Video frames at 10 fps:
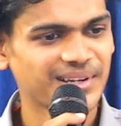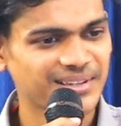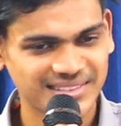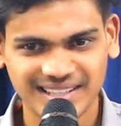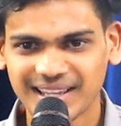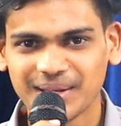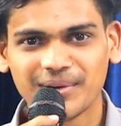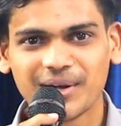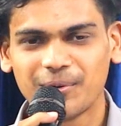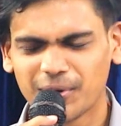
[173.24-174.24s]
తినవ
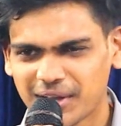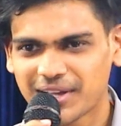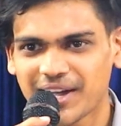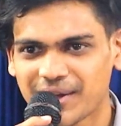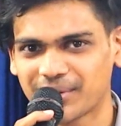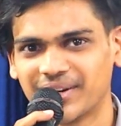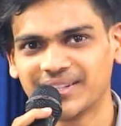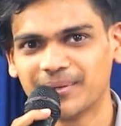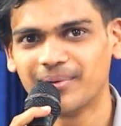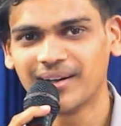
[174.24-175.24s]
తినగలమా ఒక్క
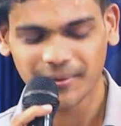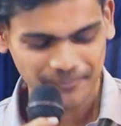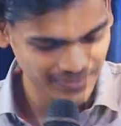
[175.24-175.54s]
కొరడా దెబ్బ